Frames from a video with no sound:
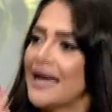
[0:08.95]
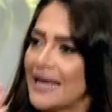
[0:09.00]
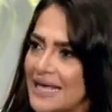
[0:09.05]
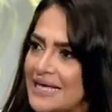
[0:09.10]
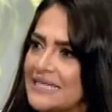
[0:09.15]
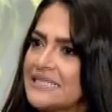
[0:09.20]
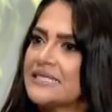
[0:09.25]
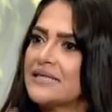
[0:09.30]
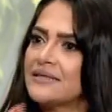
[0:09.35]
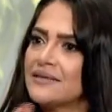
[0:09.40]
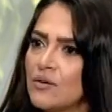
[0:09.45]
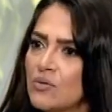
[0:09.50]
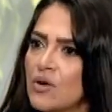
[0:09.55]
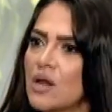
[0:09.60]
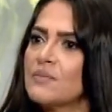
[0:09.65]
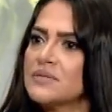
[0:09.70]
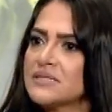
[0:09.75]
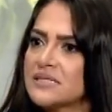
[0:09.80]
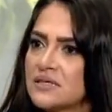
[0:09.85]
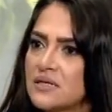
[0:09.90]
اجهزه
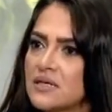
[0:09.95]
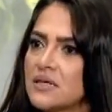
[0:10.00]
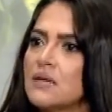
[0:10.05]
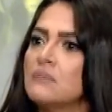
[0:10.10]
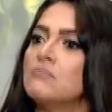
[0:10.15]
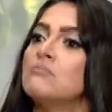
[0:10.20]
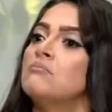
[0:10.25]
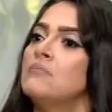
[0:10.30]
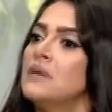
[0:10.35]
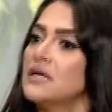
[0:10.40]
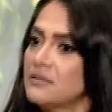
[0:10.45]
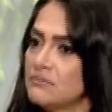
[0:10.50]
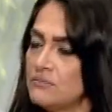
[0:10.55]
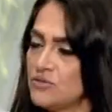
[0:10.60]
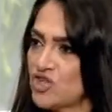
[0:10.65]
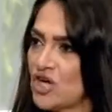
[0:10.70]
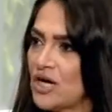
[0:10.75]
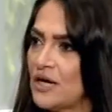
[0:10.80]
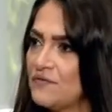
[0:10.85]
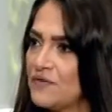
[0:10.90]
الدوله المصريه
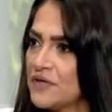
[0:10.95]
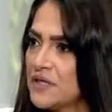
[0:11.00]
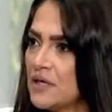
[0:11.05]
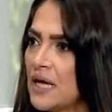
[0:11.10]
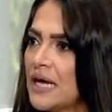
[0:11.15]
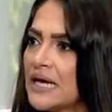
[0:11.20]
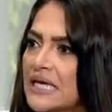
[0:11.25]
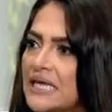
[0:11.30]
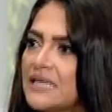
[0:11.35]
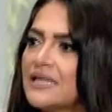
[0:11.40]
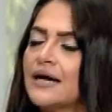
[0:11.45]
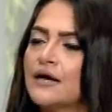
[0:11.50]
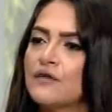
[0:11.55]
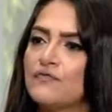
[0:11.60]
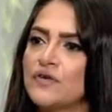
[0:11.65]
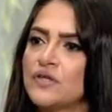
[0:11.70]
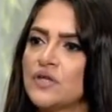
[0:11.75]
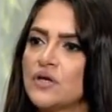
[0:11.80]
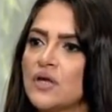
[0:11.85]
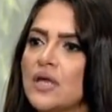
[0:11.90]
مش عارفه ده اكيد
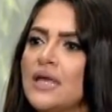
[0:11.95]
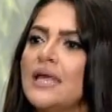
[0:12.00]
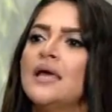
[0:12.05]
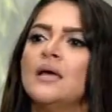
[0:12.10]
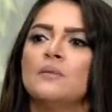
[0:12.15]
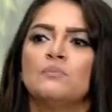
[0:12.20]
عارفه عارفه يا